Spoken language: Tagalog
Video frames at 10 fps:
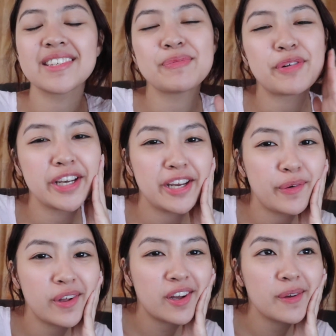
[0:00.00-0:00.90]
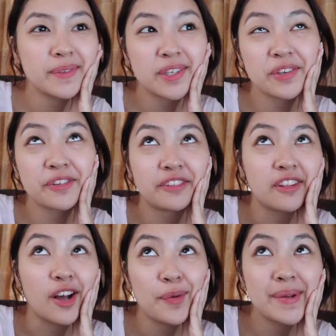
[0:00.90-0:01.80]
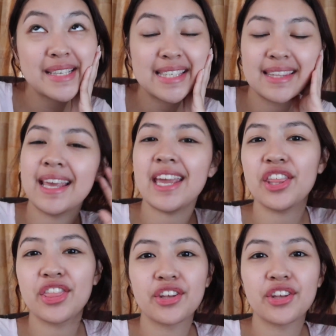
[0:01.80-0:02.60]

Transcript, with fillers: Good morning! Welcome to Vlogmas Day